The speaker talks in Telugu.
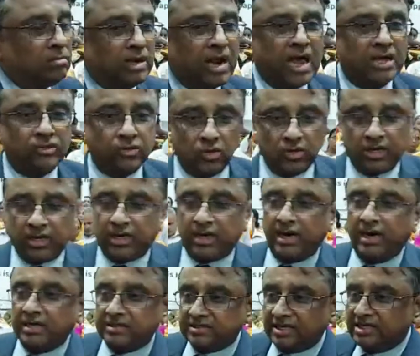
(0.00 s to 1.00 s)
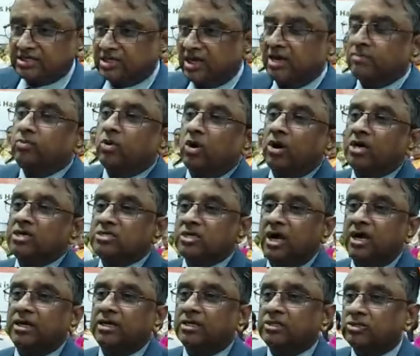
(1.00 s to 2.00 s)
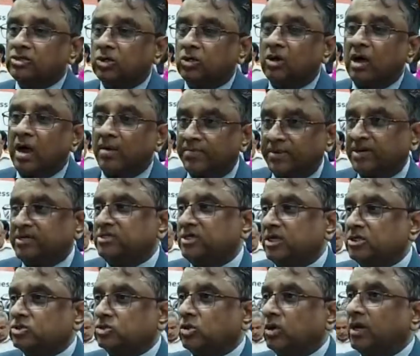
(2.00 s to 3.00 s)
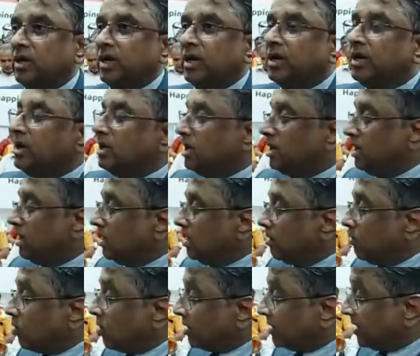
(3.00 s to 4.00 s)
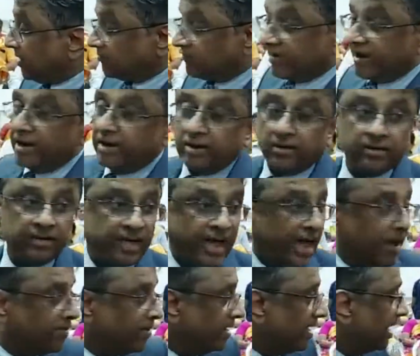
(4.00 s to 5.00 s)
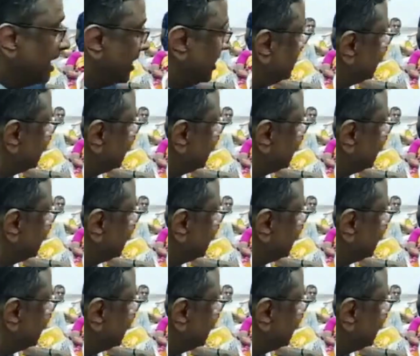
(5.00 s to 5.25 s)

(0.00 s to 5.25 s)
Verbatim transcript: నాతోటి ఇక్కడ సన్షైన్ బోన్ అండ్ జాయింట్ ఇన్స్టిట్యూట్లో ఆపరేట్ చేయించుకుని డిఫరెంట్ యాభై ఏళ్ళ